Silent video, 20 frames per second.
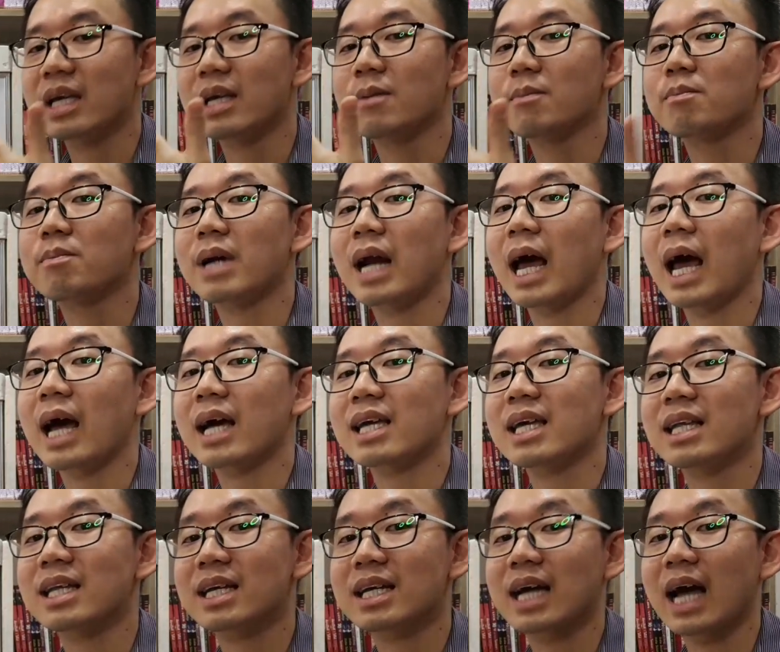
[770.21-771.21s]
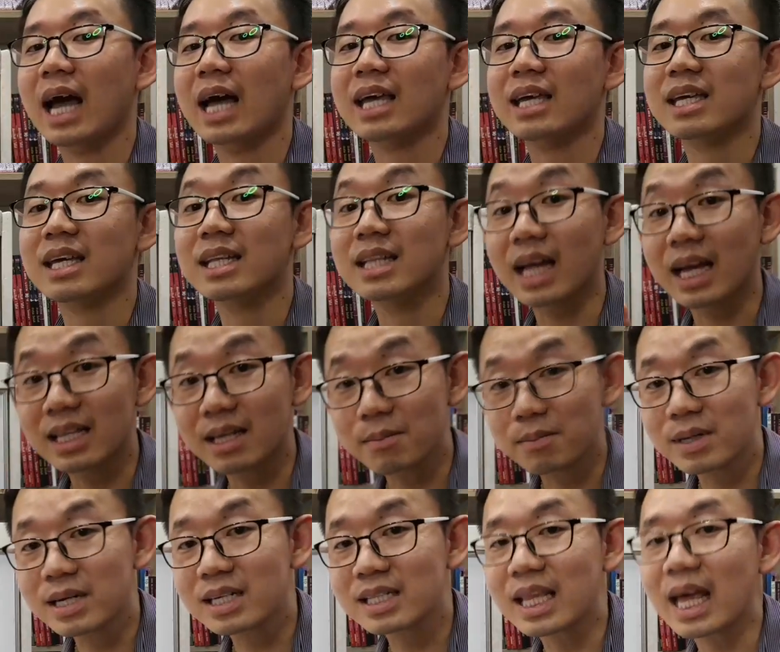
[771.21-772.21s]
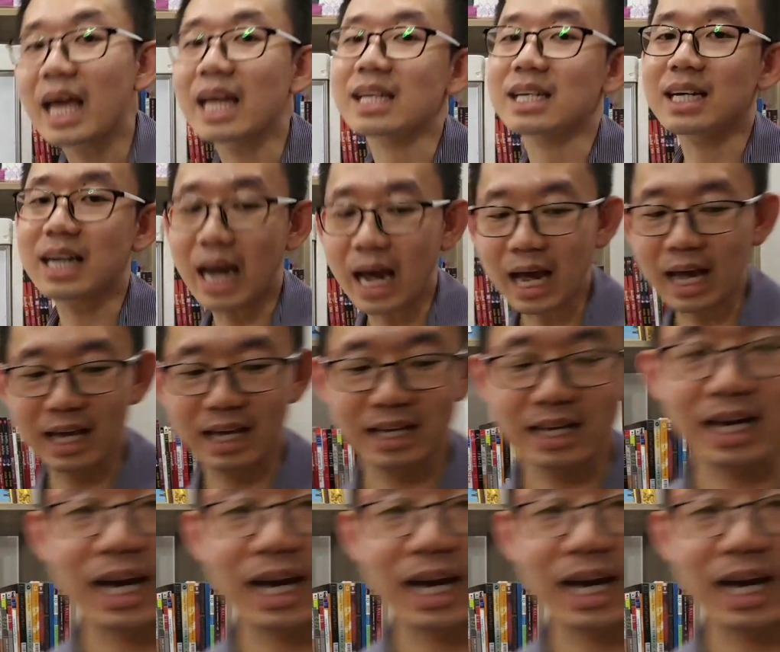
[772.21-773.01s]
กินปลากินไก่กินธัญพืชแทนก็ได้